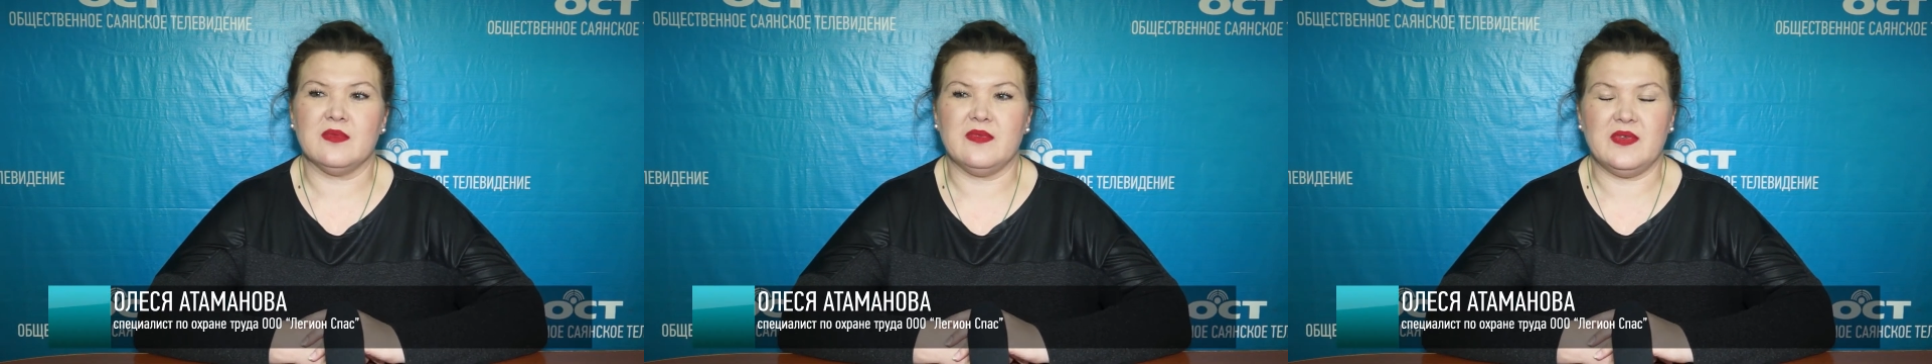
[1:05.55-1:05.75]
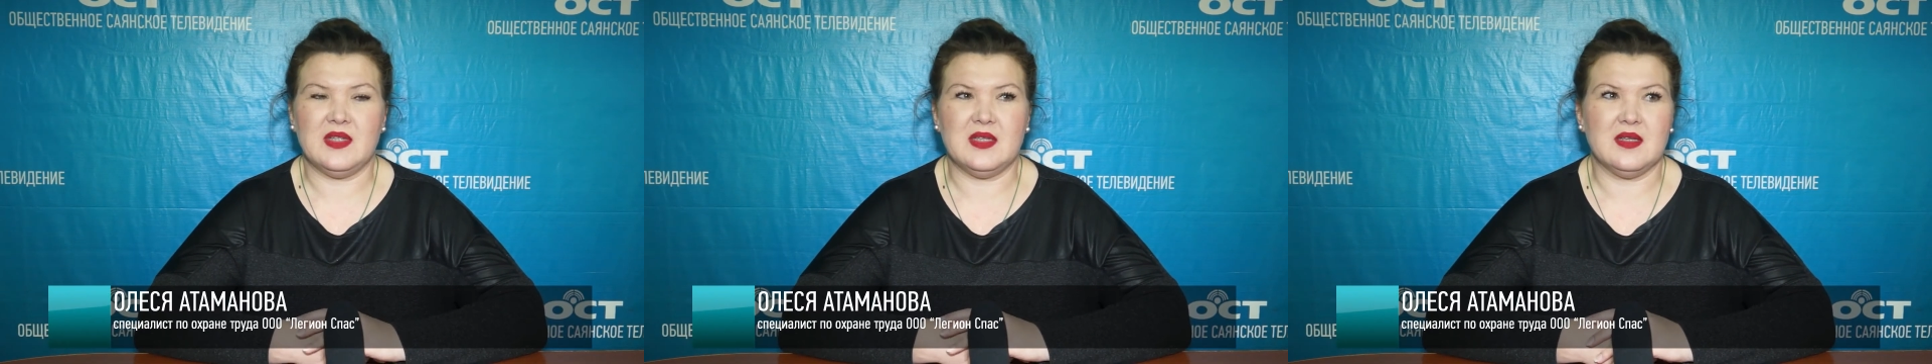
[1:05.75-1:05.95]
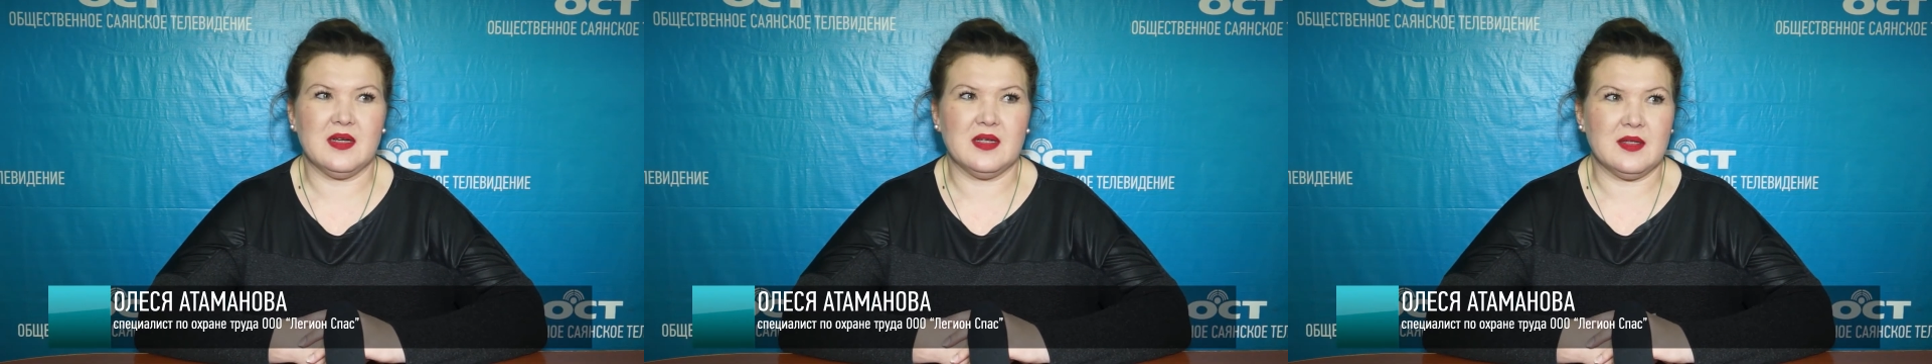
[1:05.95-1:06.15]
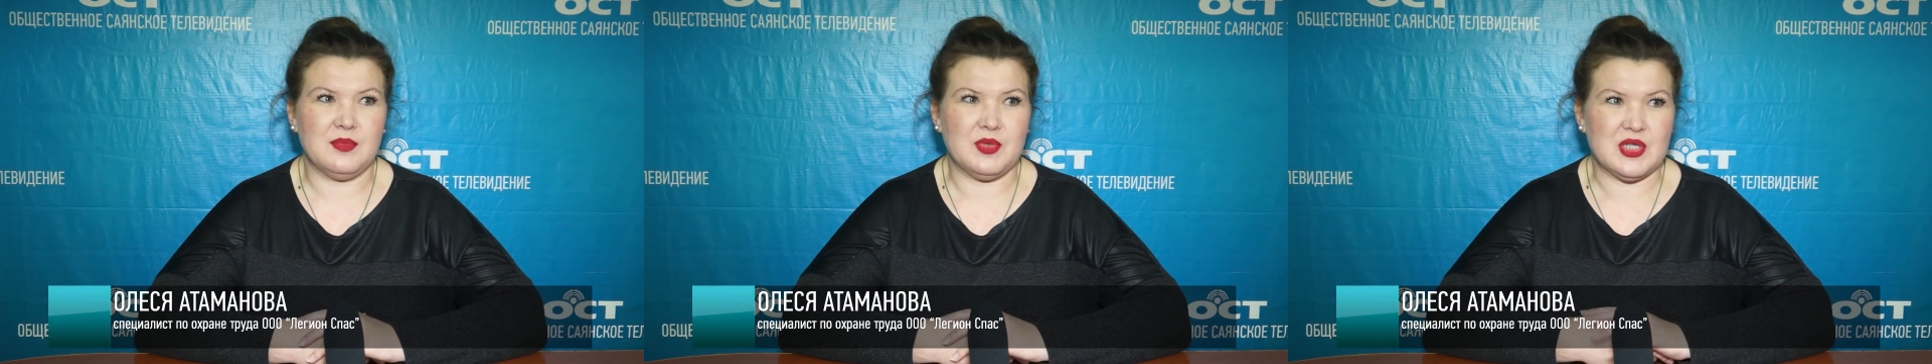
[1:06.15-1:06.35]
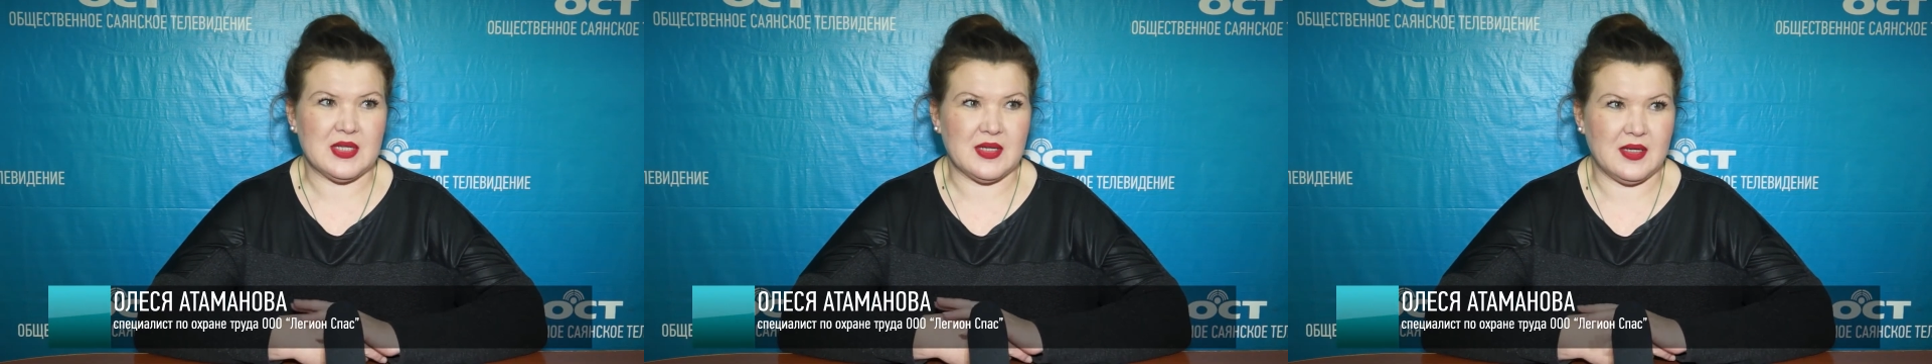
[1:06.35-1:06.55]
виде
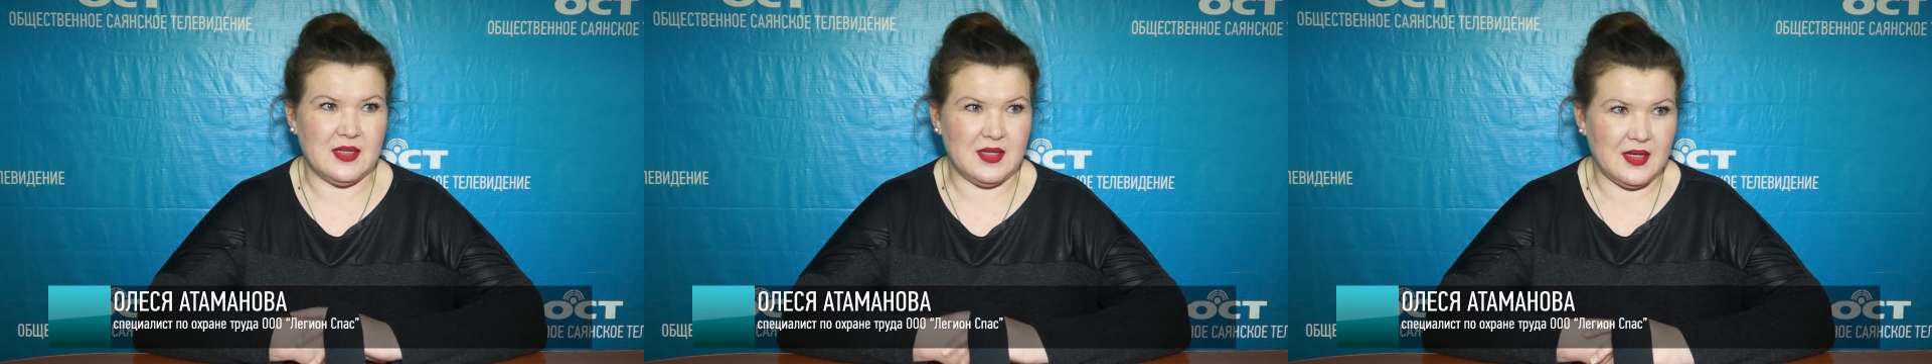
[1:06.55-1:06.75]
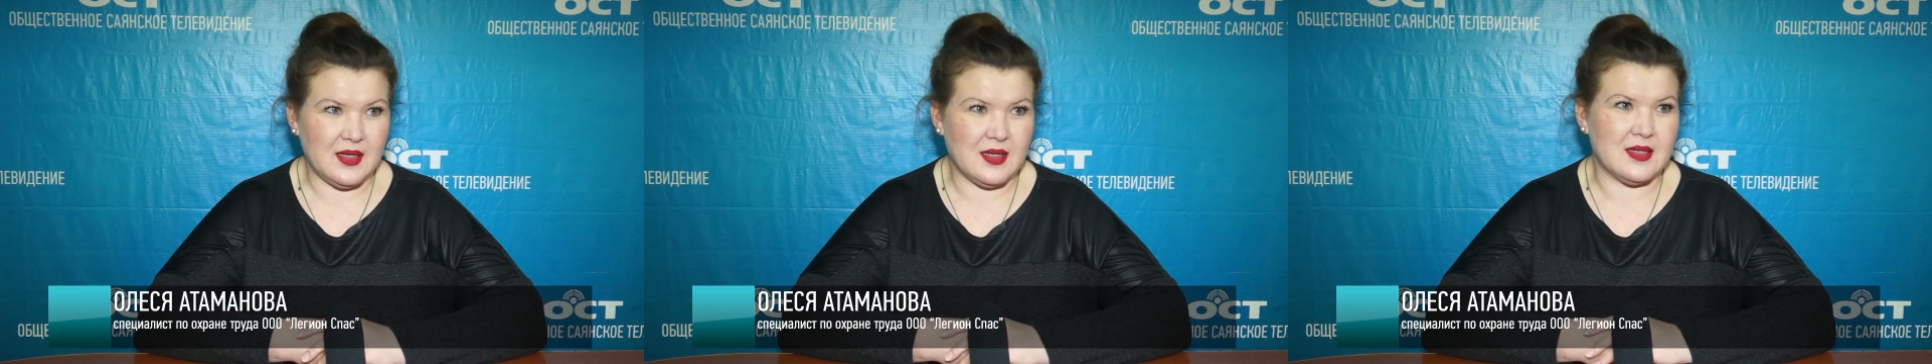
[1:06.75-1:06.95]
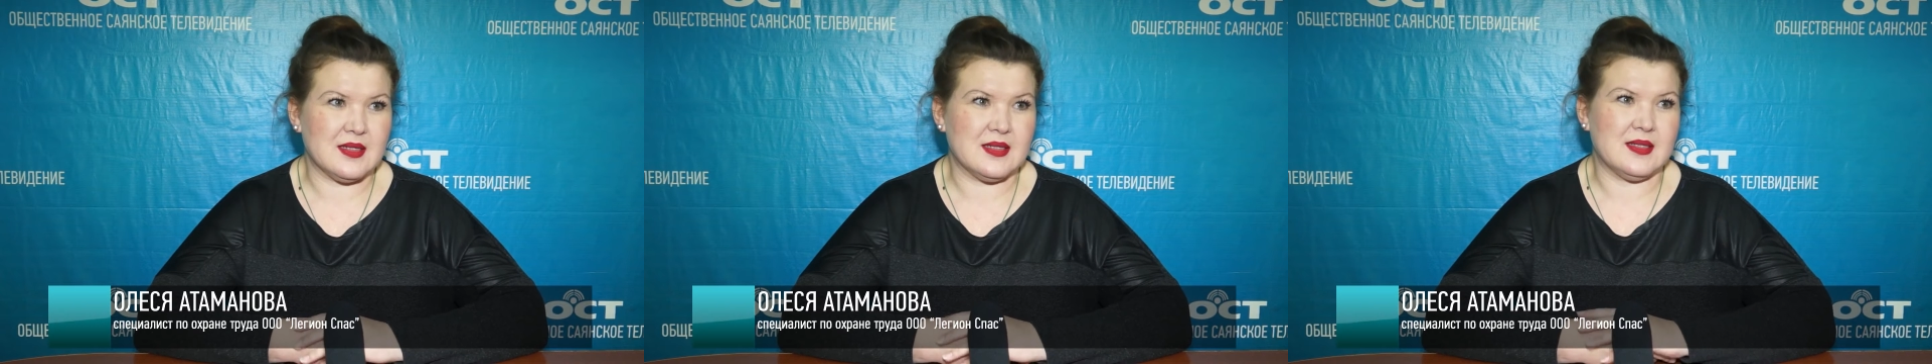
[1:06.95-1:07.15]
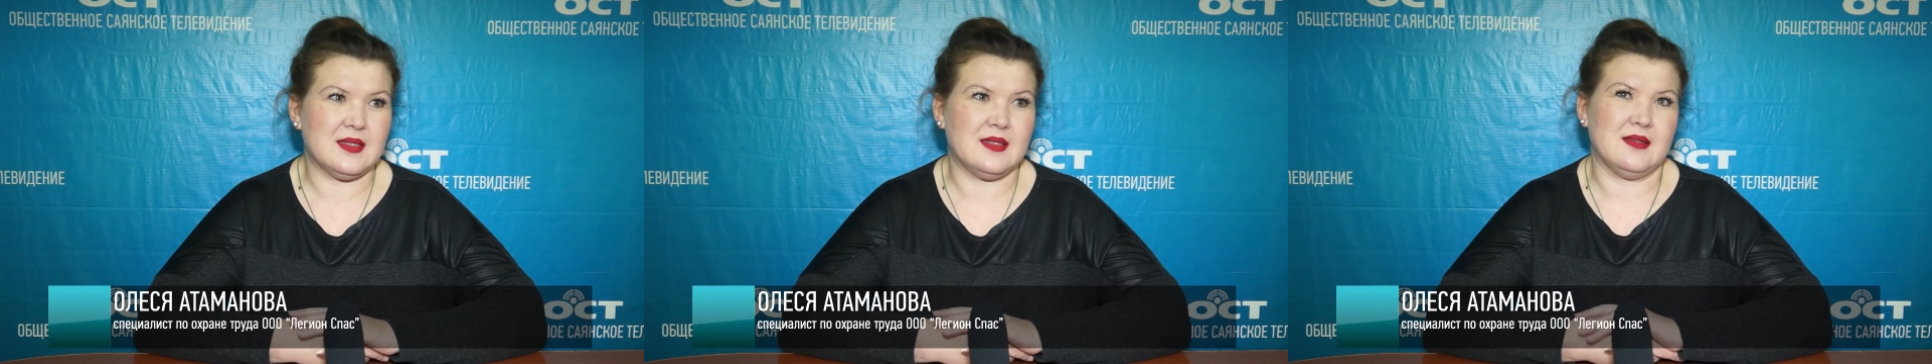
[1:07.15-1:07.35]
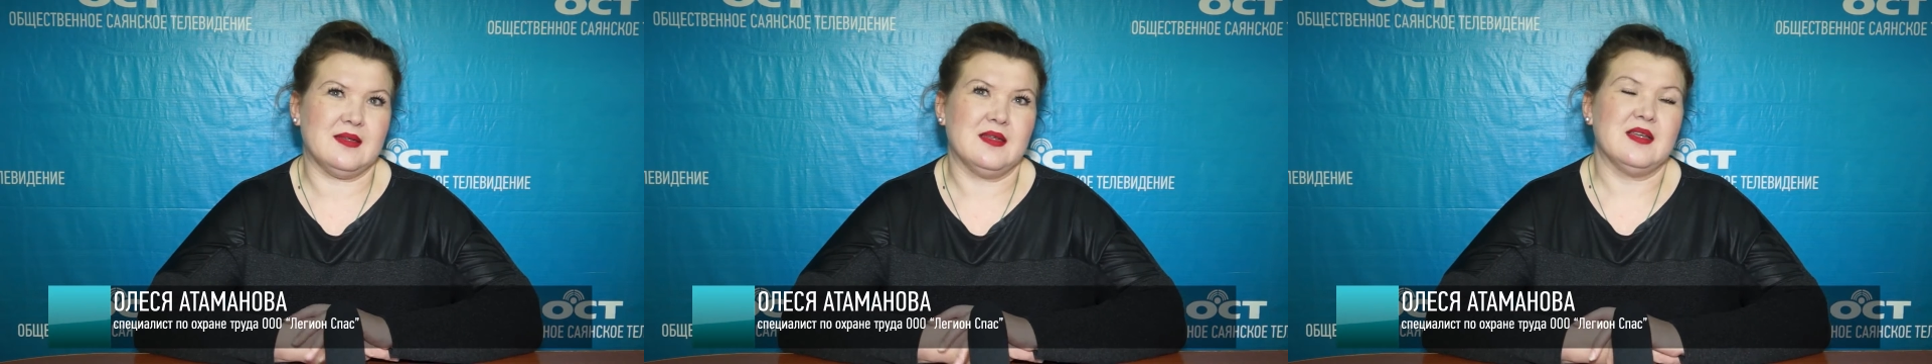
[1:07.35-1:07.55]
экономической
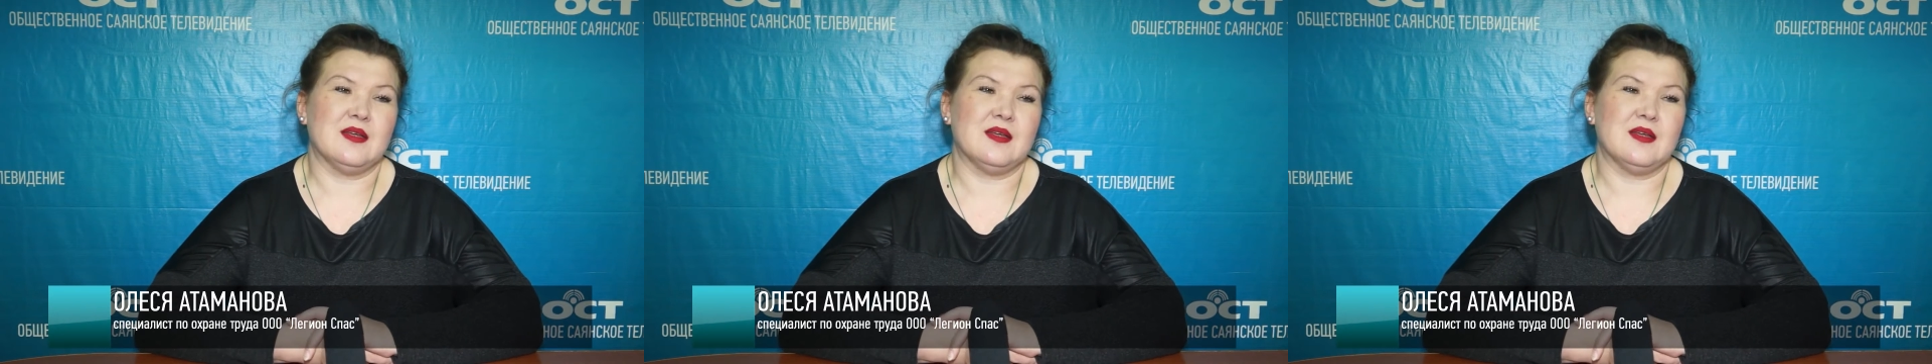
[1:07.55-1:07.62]
деятельности